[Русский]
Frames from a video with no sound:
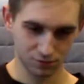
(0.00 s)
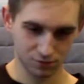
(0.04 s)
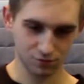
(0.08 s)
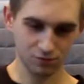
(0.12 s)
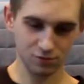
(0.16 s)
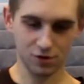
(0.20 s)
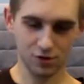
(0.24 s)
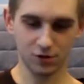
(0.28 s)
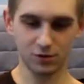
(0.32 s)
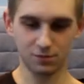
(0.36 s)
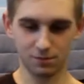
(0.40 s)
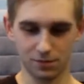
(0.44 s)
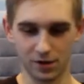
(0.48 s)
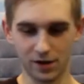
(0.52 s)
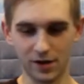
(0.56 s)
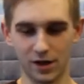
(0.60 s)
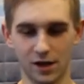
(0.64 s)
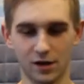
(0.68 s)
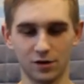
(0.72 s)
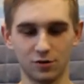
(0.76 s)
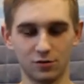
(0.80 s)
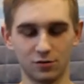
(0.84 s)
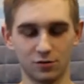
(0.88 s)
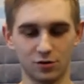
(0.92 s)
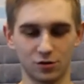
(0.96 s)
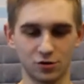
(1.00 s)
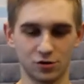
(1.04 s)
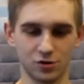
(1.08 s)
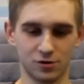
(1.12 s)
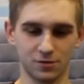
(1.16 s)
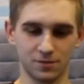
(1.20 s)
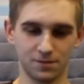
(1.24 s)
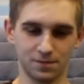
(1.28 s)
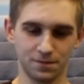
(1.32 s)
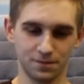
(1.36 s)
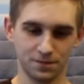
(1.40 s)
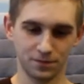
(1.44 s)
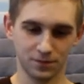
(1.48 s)
это понятно тоже.
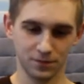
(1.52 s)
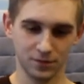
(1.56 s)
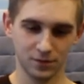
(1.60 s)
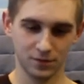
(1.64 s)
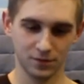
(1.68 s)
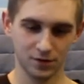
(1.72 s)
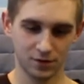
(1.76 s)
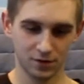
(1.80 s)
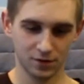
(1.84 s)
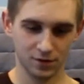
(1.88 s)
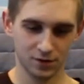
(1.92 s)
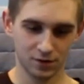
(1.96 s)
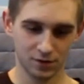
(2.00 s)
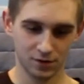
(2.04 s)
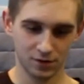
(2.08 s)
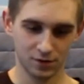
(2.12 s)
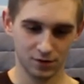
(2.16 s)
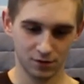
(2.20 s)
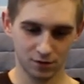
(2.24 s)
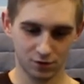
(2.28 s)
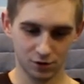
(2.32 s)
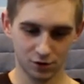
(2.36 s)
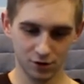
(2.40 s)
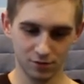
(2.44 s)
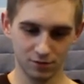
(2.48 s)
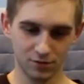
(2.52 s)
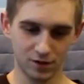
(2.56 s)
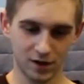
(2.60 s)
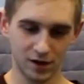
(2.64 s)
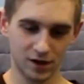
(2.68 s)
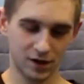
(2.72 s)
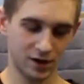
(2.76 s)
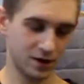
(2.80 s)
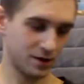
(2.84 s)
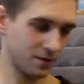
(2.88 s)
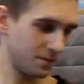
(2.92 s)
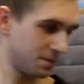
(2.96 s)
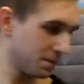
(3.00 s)
Идем
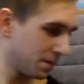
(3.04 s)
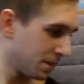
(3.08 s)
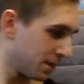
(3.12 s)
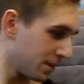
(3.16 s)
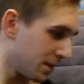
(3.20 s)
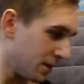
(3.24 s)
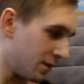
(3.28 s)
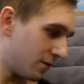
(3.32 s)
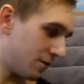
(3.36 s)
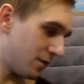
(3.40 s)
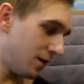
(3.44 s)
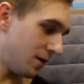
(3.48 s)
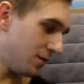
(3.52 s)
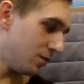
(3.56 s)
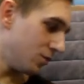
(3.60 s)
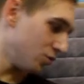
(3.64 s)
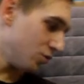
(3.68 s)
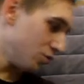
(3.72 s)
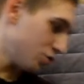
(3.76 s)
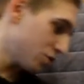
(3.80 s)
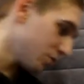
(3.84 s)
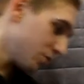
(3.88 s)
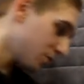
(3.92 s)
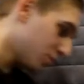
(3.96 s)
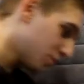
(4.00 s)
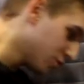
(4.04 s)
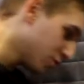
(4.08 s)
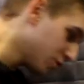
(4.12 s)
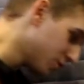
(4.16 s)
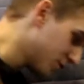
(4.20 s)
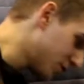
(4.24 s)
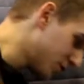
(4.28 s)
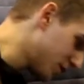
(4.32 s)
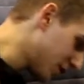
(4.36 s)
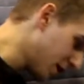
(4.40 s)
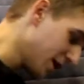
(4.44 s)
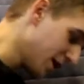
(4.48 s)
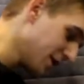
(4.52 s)
далее. Вам нужно будет
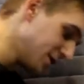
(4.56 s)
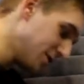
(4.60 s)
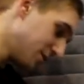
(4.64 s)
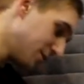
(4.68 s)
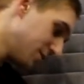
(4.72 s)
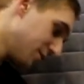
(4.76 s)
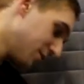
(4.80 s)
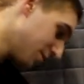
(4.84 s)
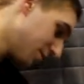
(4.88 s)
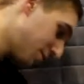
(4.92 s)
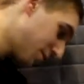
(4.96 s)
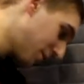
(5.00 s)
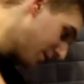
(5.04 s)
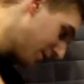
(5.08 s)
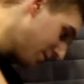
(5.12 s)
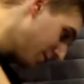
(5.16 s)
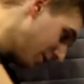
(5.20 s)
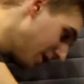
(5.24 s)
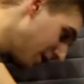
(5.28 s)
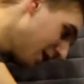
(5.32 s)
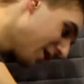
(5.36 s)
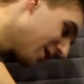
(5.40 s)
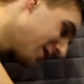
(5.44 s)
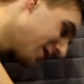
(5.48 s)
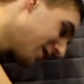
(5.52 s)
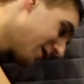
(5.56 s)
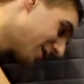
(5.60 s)
взять примерно